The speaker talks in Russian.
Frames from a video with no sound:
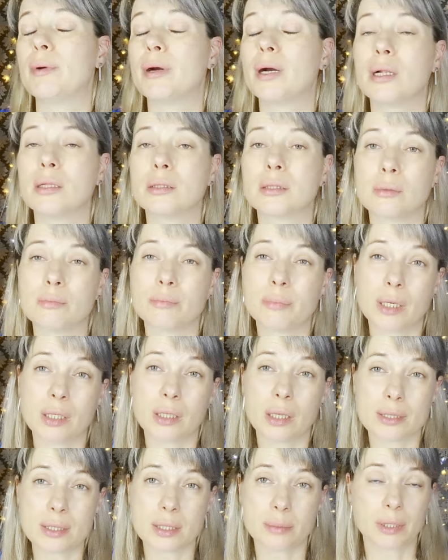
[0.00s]
и помогал
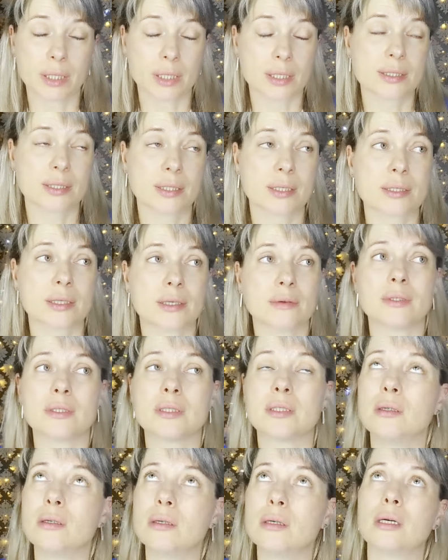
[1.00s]
там по классам их
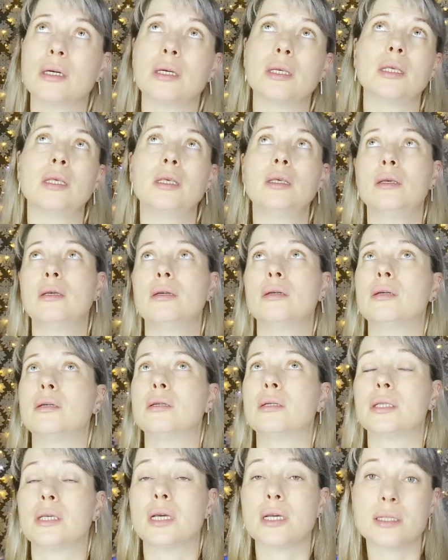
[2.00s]
растаскивать. А,
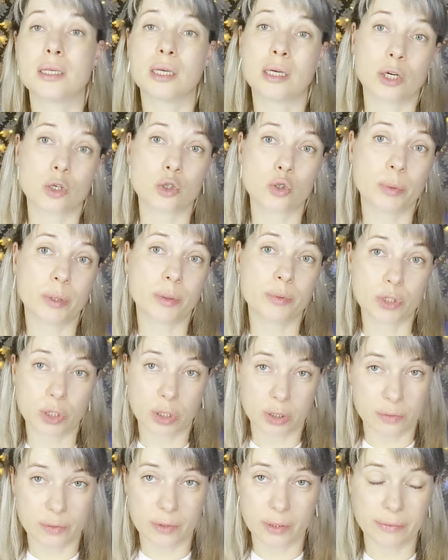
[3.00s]
и а, я с ней хорошо
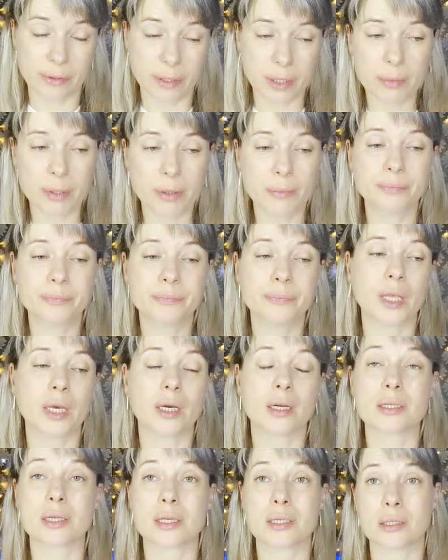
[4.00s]
пообщалась в это время.
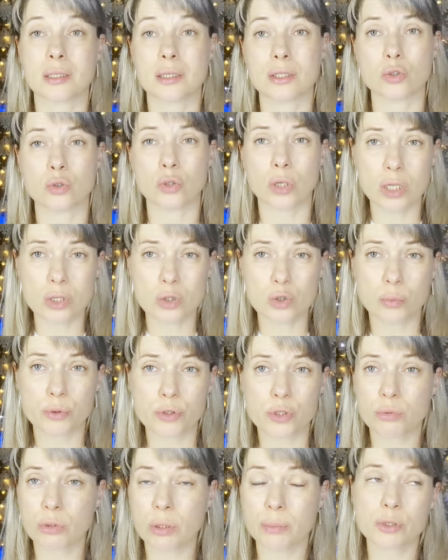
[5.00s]
Я рассказала
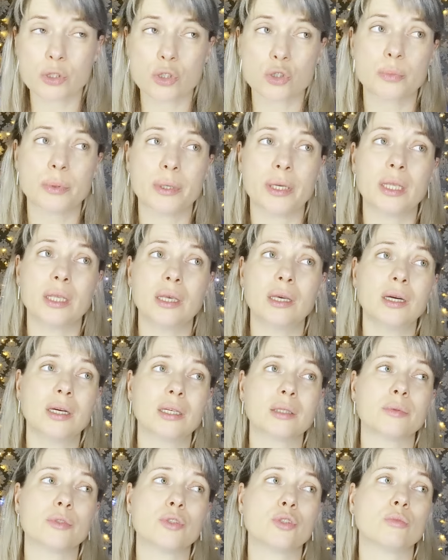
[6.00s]
ситуацию, почему нам пришлось
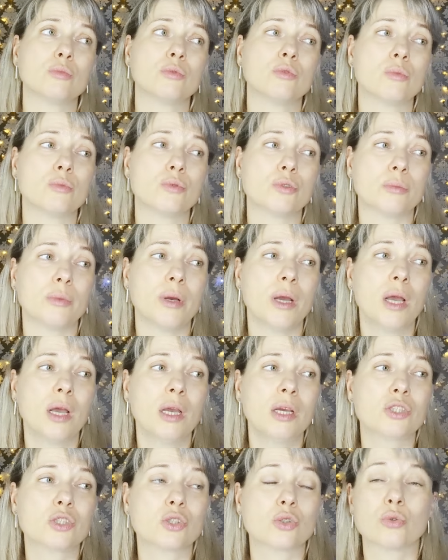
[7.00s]
переехать, почему, в
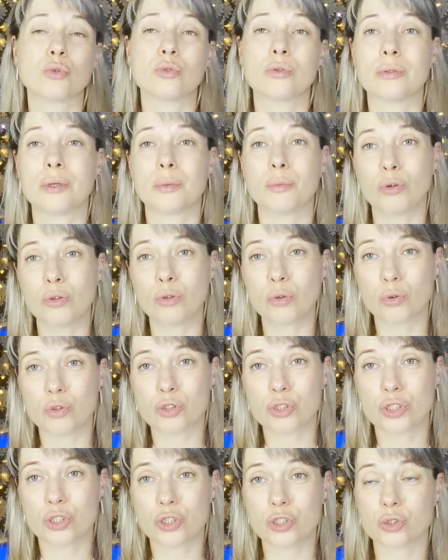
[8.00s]
общем, что
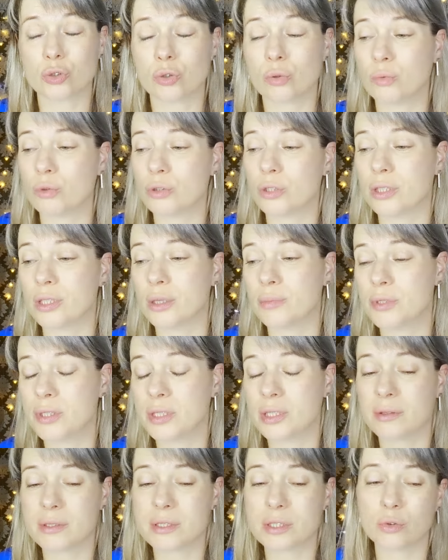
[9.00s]
ребенку очень тяжело будет
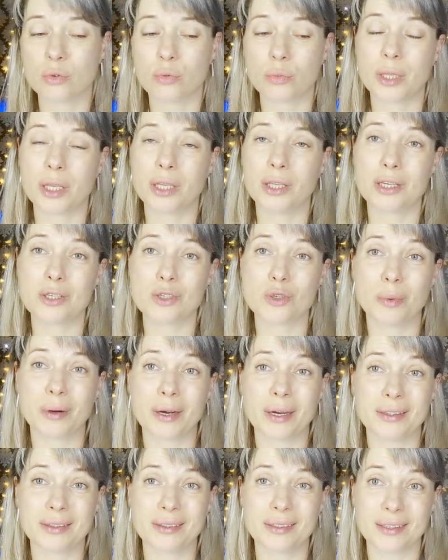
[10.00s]
адаптироваться, он у меня не
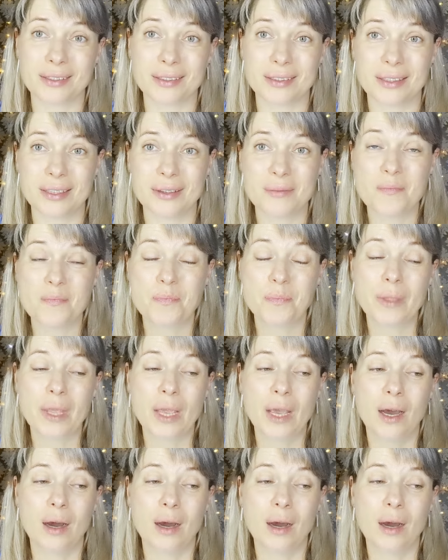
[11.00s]
особо контактный